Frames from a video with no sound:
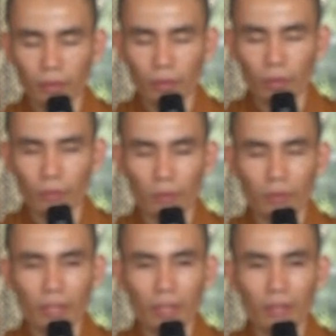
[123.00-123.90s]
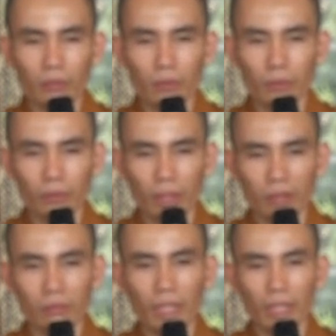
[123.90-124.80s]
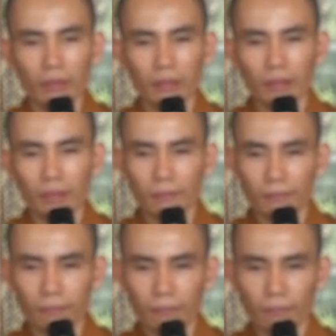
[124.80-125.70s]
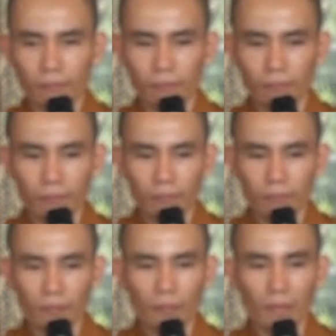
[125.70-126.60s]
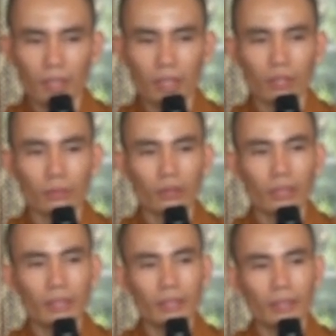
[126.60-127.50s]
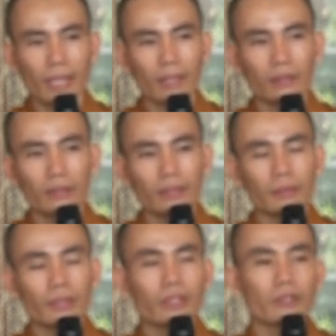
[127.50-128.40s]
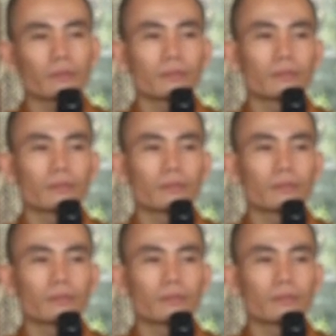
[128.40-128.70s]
ngồi 1 tiếng đồng hồ ta cũng ao ước. Nhưng ngồi 1 tiếng thì ta ao ước gì biết không?